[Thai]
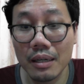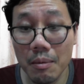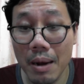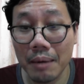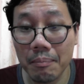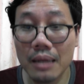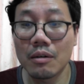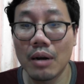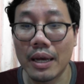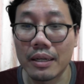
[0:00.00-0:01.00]
รัฐบาลมาก
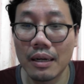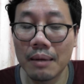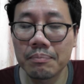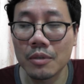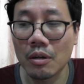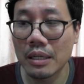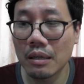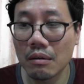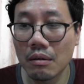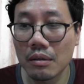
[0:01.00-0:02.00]
เท่าไหร่นะครับ ตอนนี้
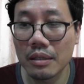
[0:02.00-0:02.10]
ก็